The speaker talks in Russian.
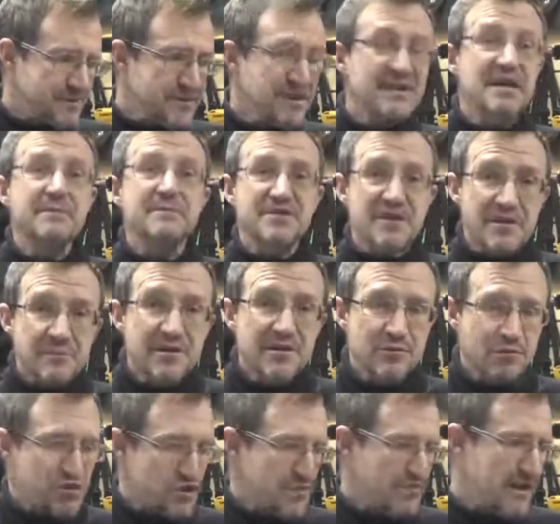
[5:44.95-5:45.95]

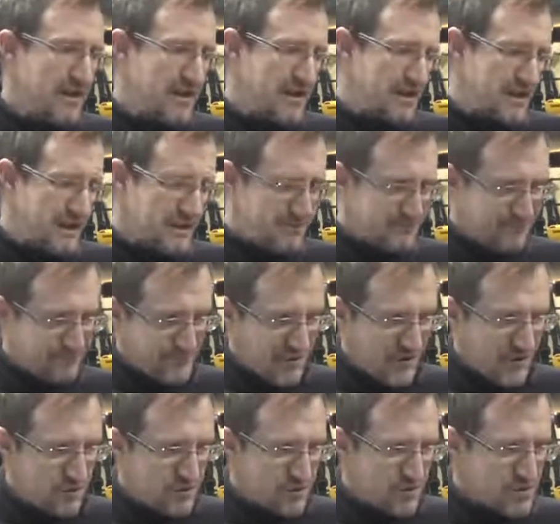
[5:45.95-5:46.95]
Энергопотребление очень маленькое. Вот,
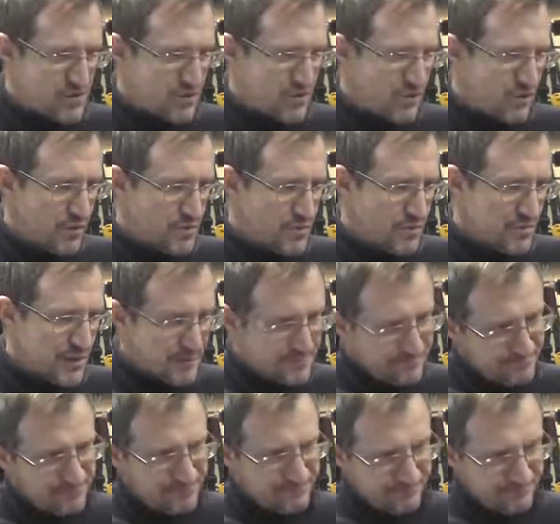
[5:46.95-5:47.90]
ну, то есть он, в общем-то...